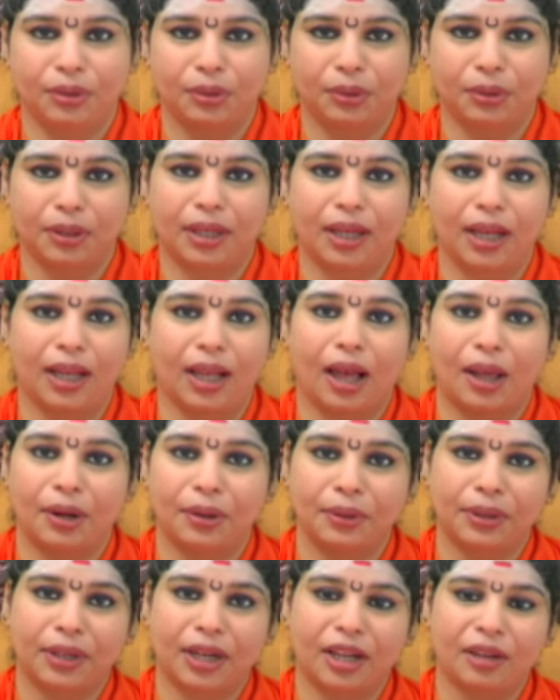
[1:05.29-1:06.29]
దుర్గ
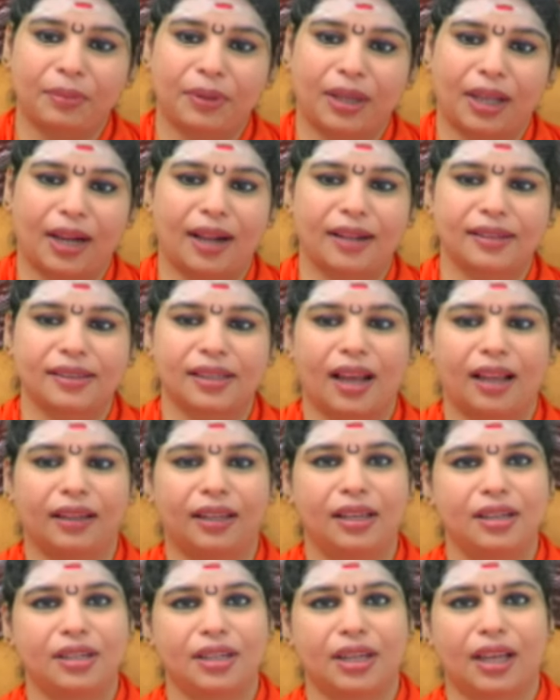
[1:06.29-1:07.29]
అనుగ్రహం ఎలా
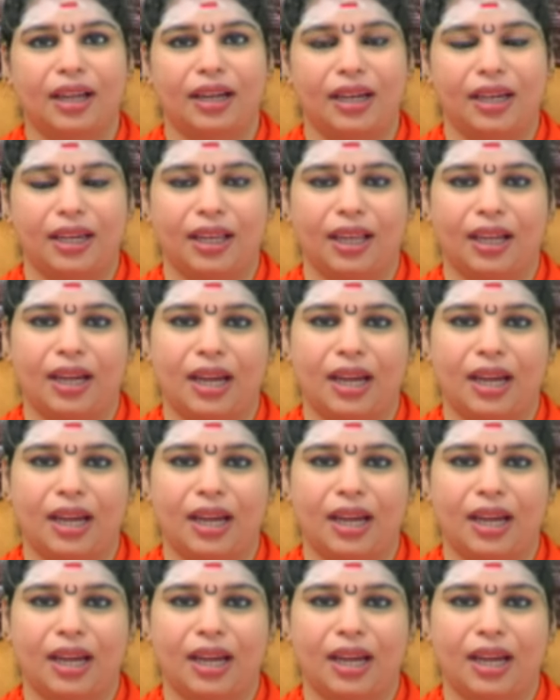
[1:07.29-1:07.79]
సాధించాలి